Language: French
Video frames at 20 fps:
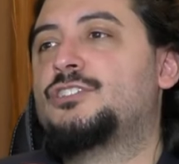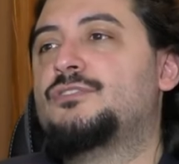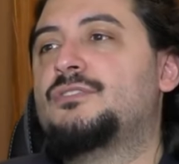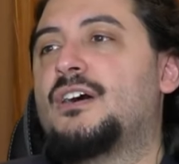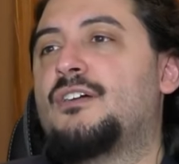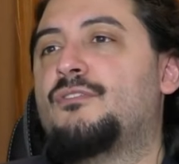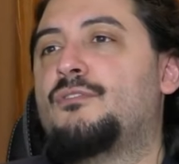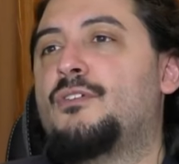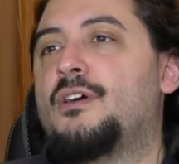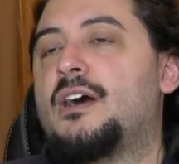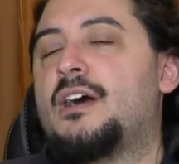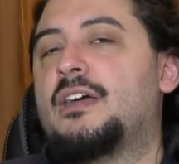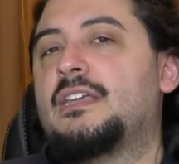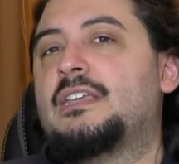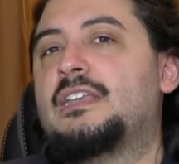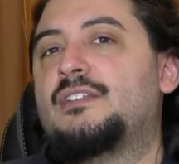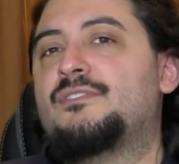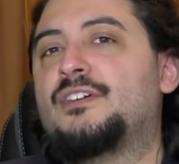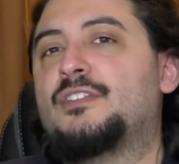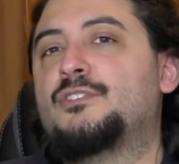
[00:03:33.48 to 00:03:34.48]
vas voir
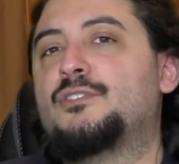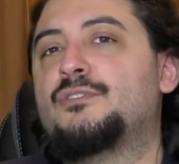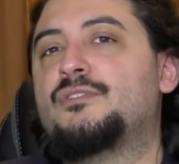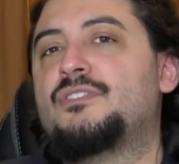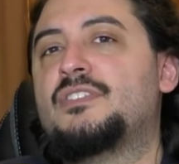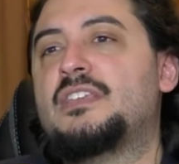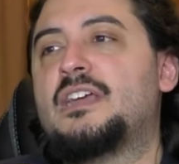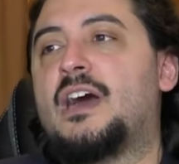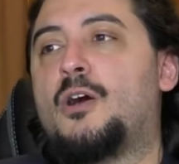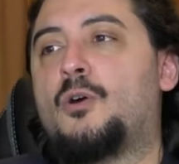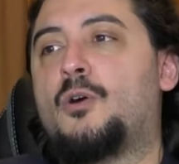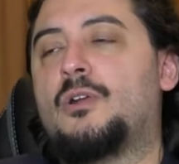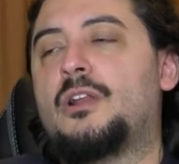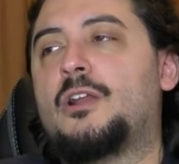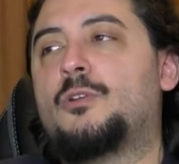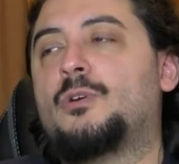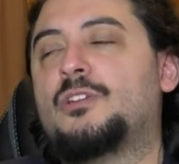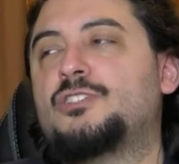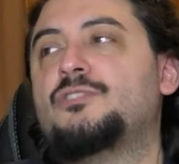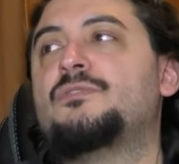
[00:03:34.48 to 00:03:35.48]
qu'il va devenir un
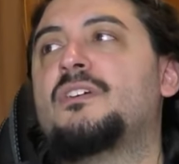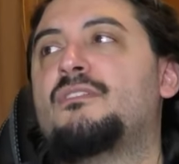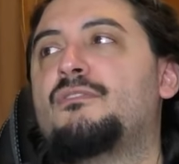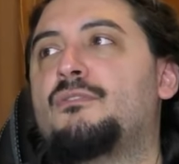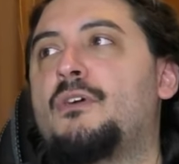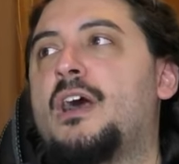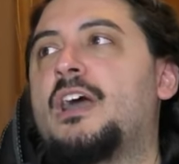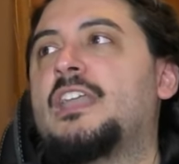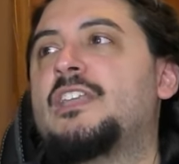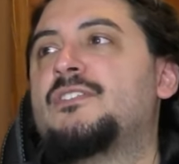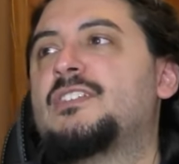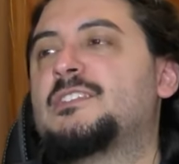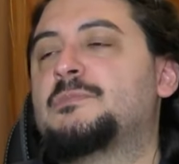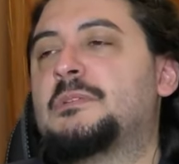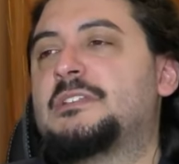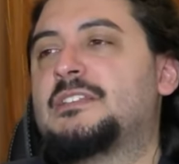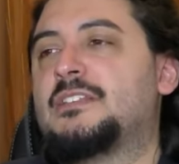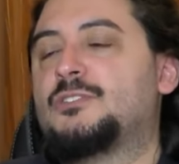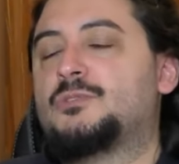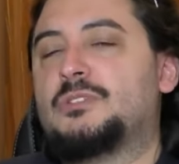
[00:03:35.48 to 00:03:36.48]
hors-la-loi, tu vas voir qu'il va se
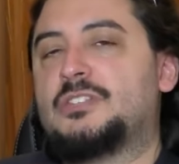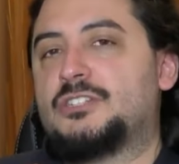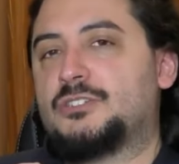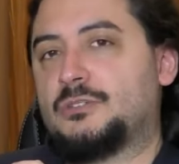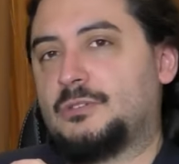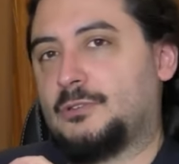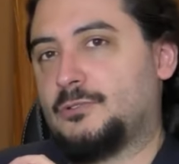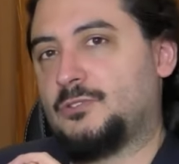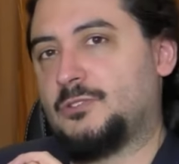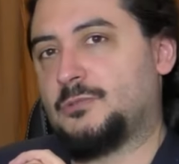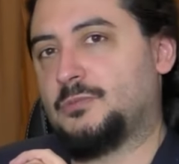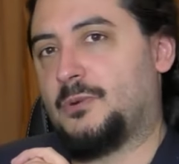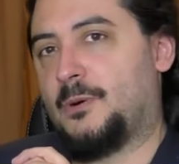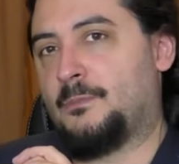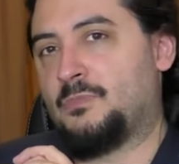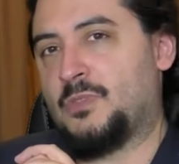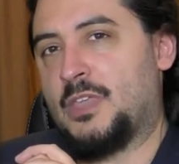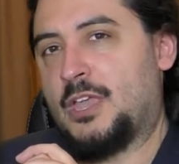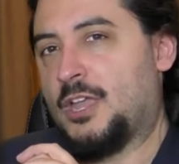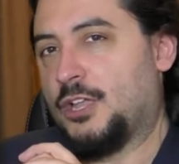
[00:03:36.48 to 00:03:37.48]
mettre à tuer des gens
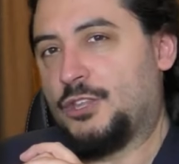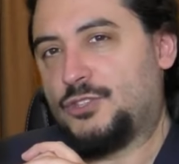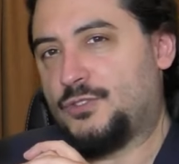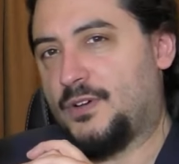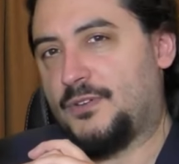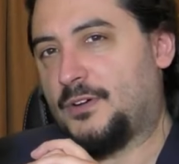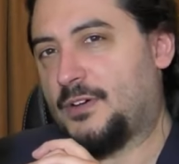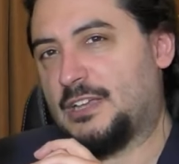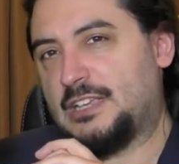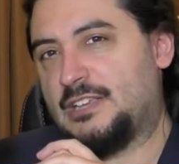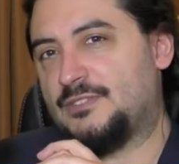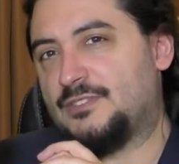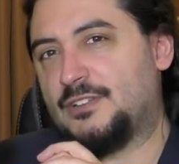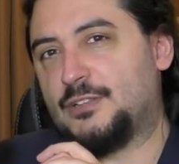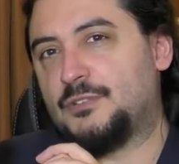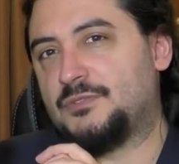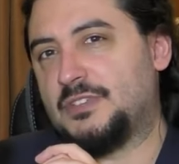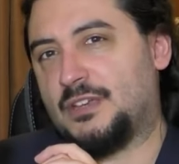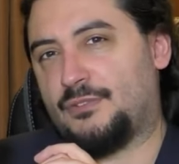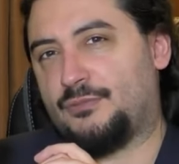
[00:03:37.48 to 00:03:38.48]
gratuitement, tu vas voir qu'il va
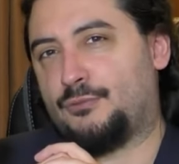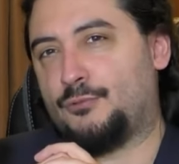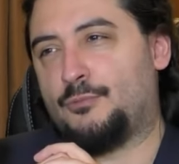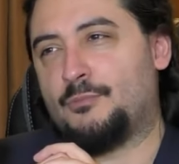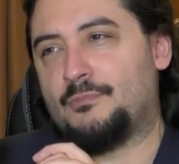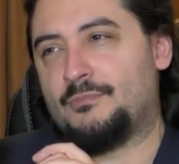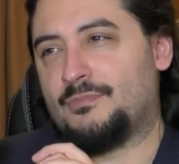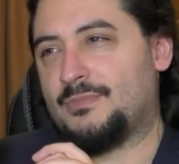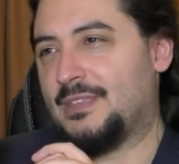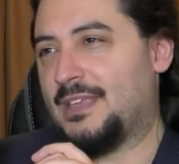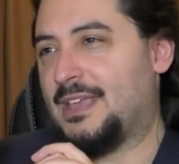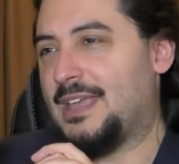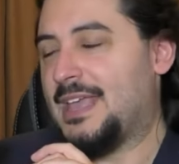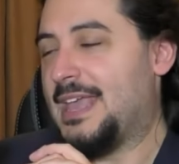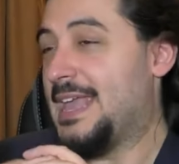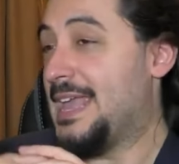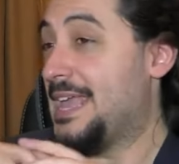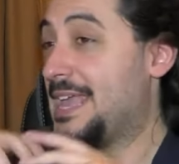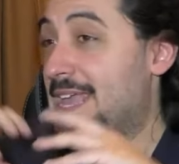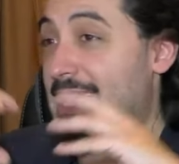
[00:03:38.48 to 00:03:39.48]
devenir fou.
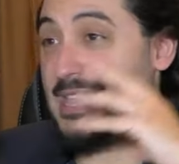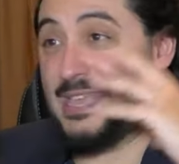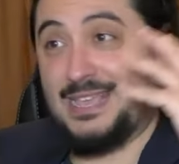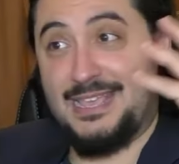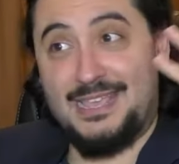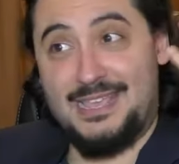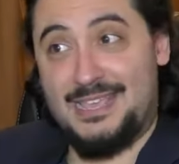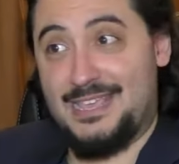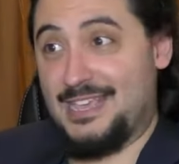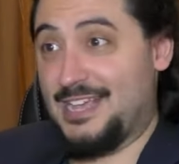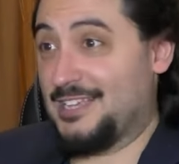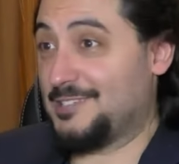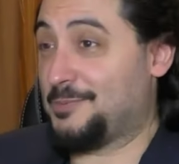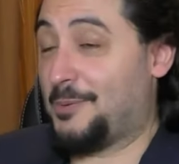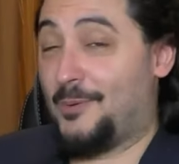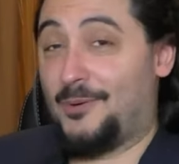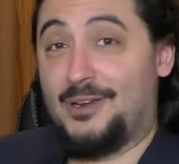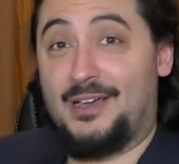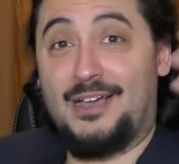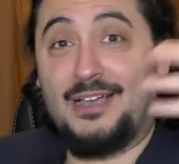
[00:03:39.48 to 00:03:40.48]
Et à ce
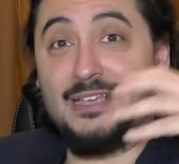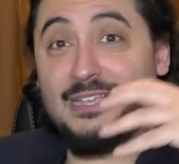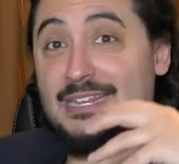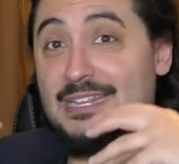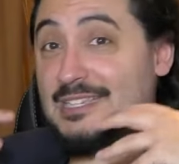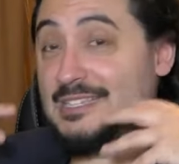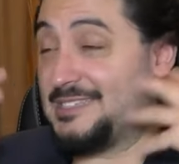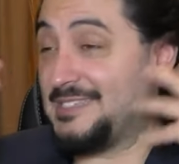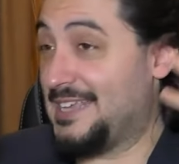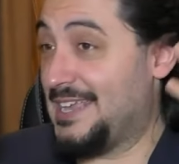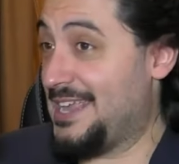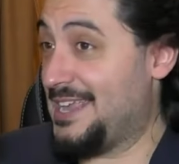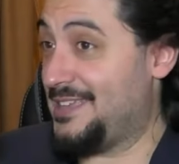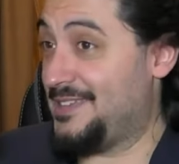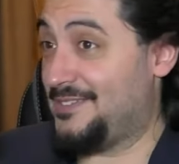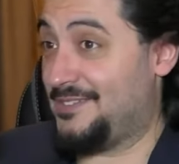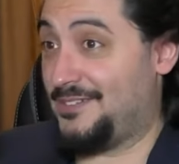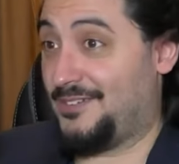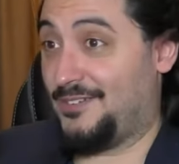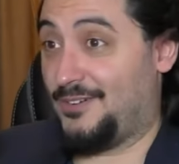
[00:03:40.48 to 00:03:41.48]
moment-là, il
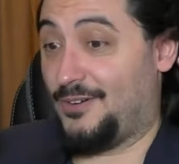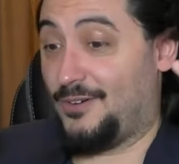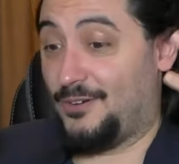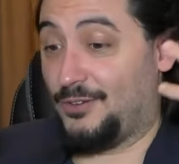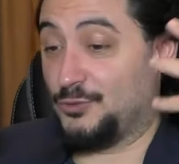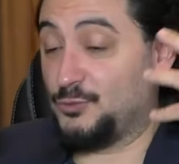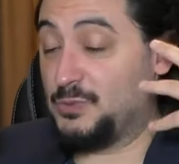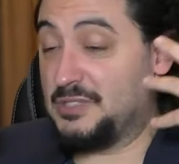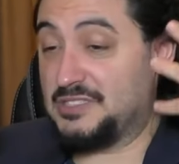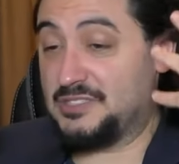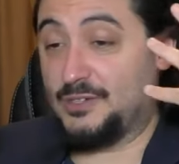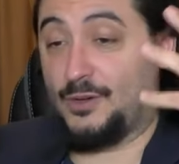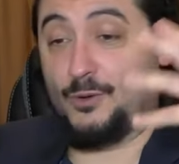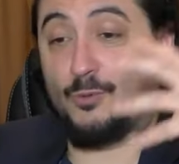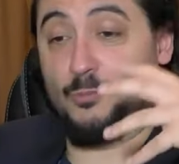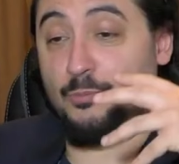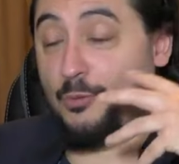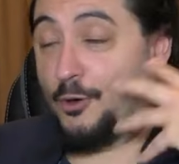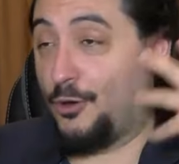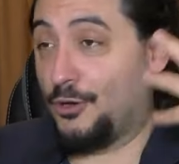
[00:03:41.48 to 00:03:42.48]
essaye, en, nuisant
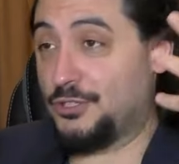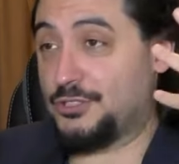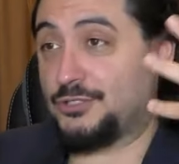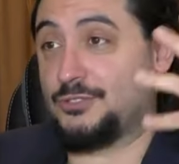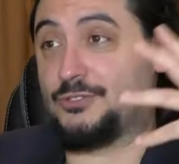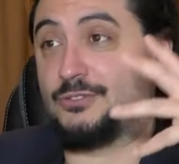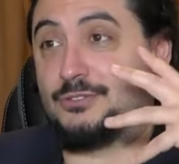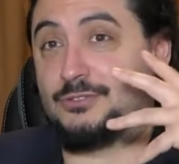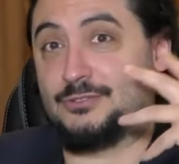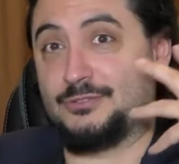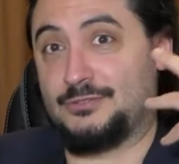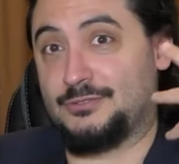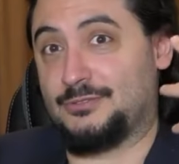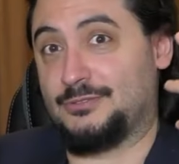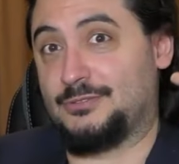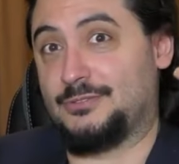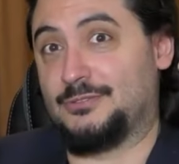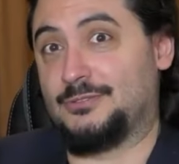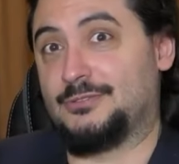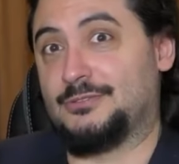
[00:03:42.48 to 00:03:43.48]
aux proches de,
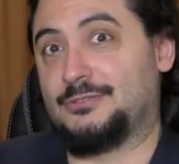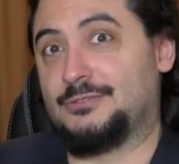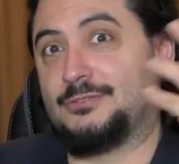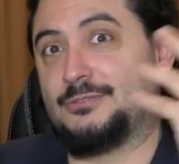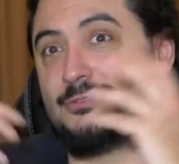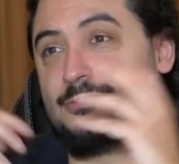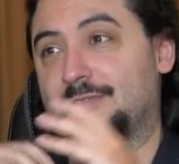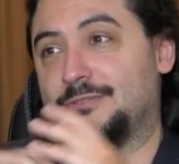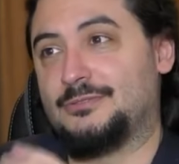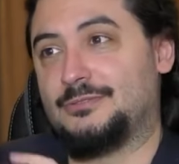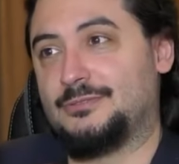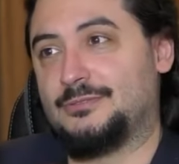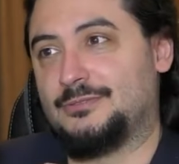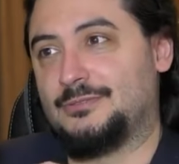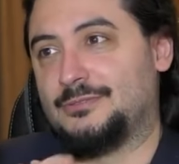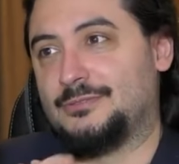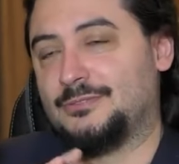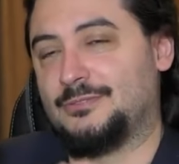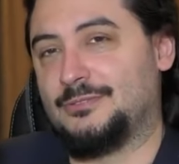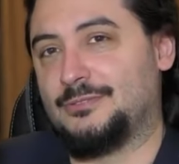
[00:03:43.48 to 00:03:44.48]

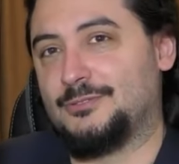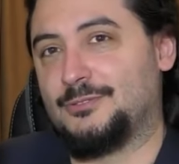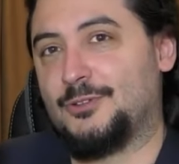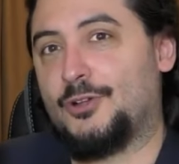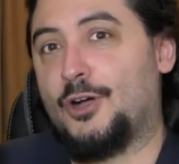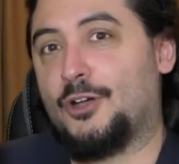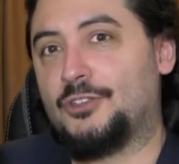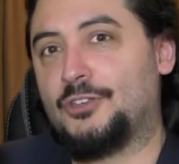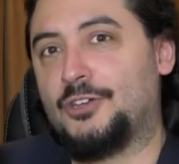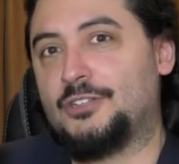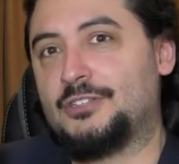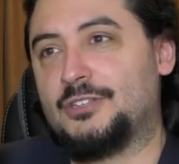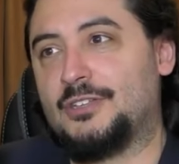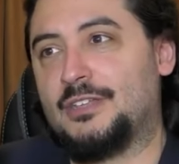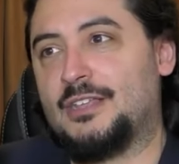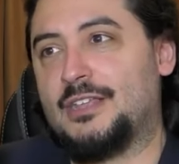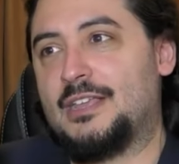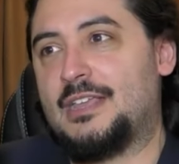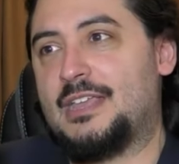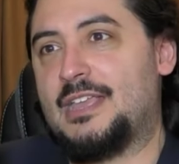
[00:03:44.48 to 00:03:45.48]
de, Gordon,
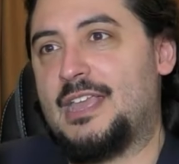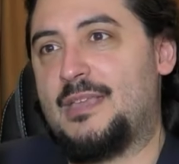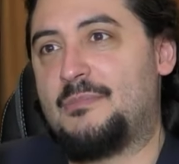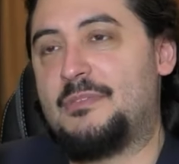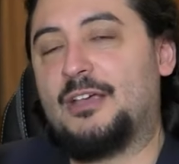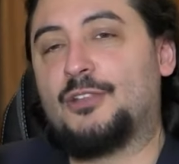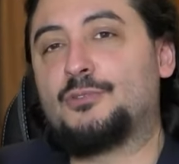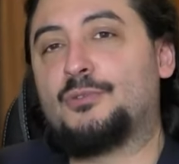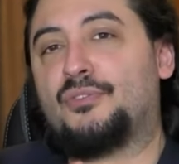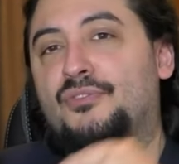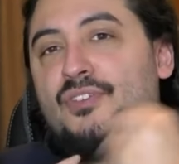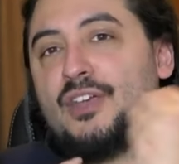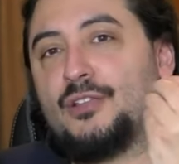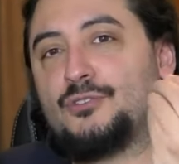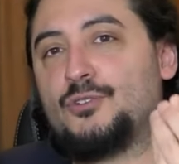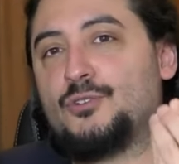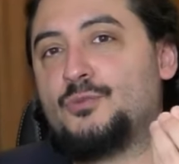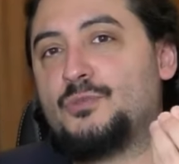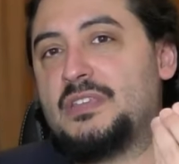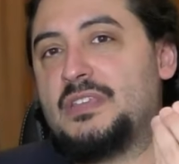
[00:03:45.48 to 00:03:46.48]
eh bien, de faire
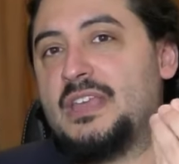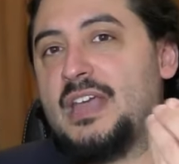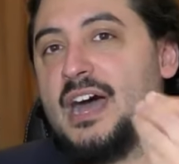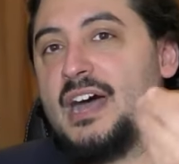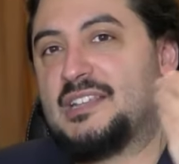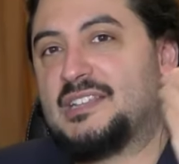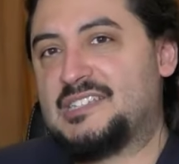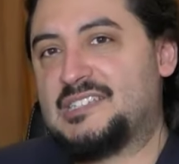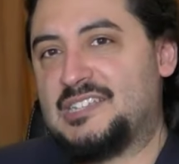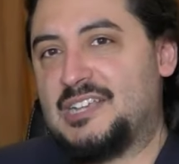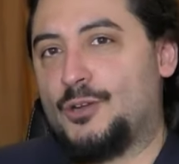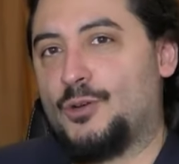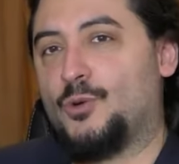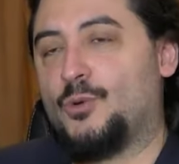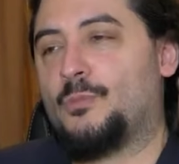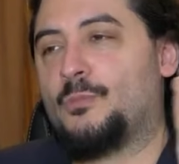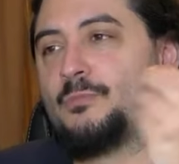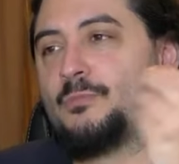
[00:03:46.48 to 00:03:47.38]
de lui un salaud.